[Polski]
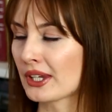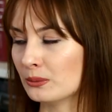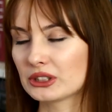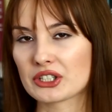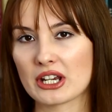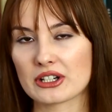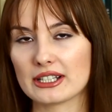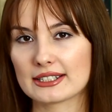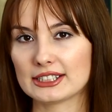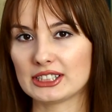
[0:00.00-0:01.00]
Myślę, że jeżeli
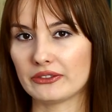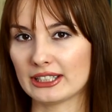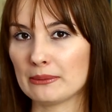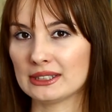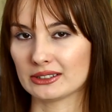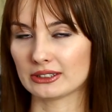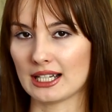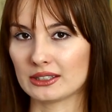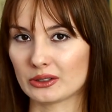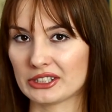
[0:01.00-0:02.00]
jesteście fanami
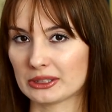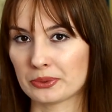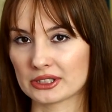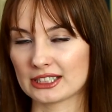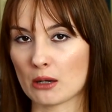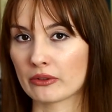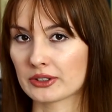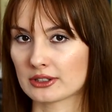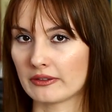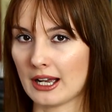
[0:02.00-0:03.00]
Zontak, to jest to pozycja
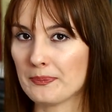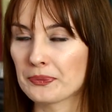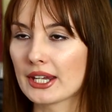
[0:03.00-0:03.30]
obowiązkowa.